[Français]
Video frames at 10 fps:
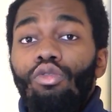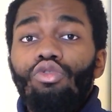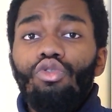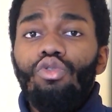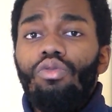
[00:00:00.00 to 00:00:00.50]
Donc
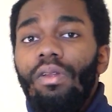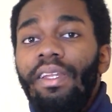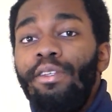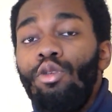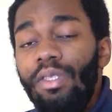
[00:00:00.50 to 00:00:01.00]
du coup,
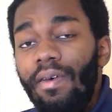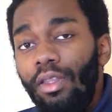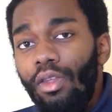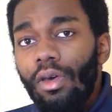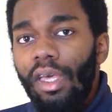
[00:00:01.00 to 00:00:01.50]
les
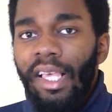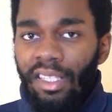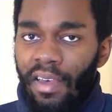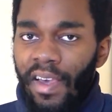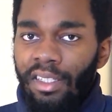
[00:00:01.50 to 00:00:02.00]
observateurs
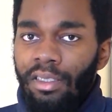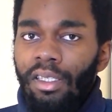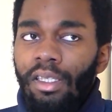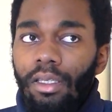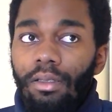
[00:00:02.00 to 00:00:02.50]

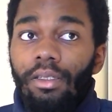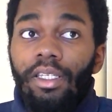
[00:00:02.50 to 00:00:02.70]
extravertis,